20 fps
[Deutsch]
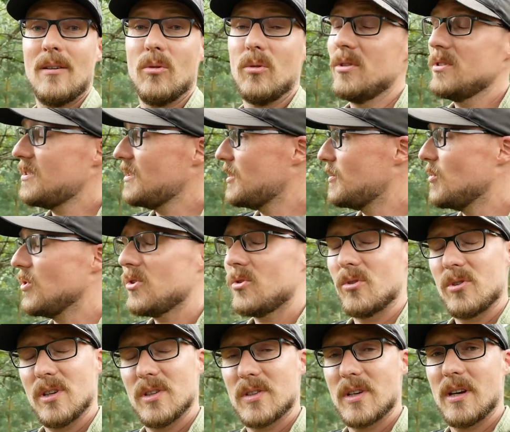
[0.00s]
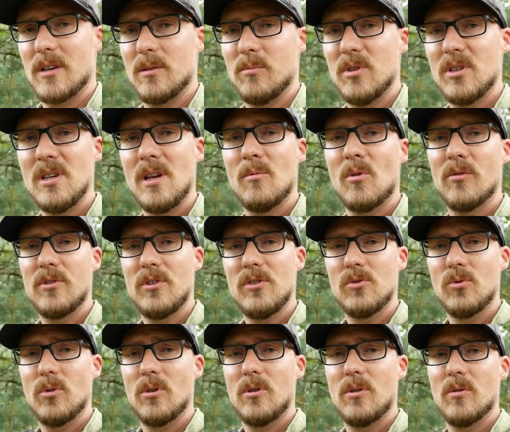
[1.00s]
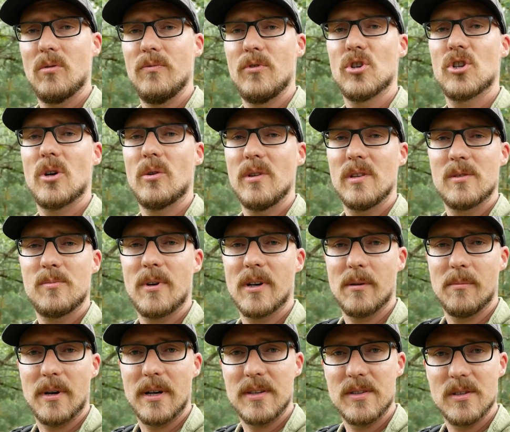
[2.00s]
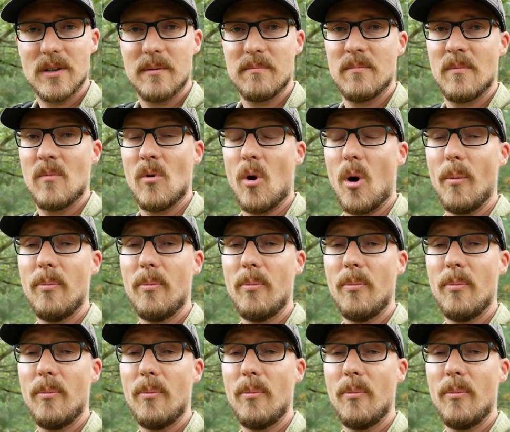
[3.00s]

Und ich möchte euch jetzt gerne mitnehmen die Suche und wir schauen jetzt mal gemeinsam,